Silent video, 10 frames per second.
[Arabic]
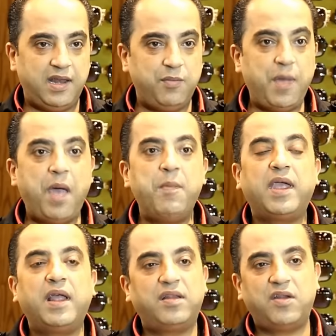مهما
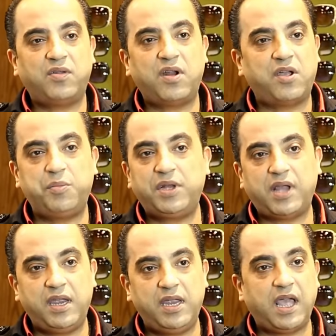كانت النضاره قيمتها
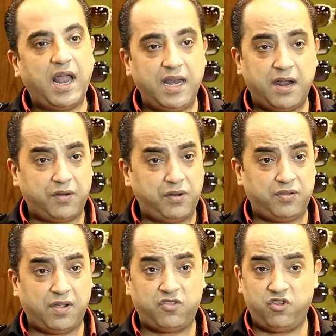ايه غاليه
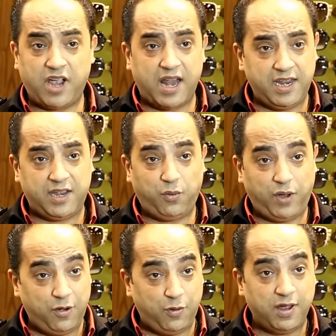رخيصه شيك عليكي
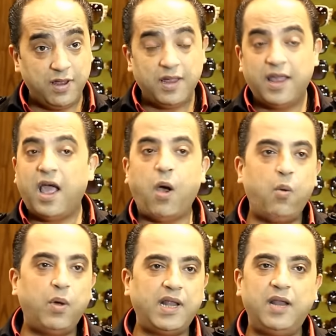وحلوه هو
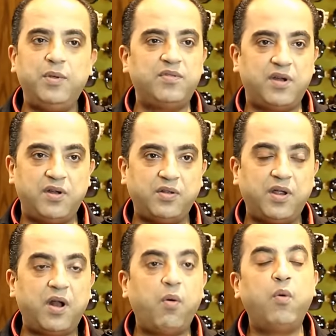ده اللي بيظهر
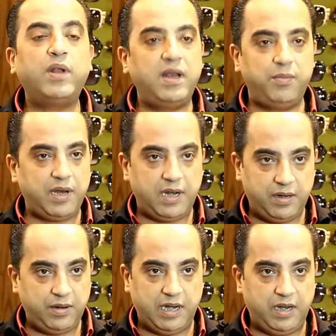النضاره وهو ده اللي بي
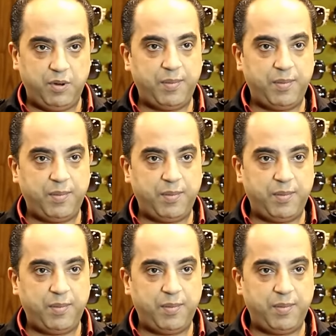اللي بيبين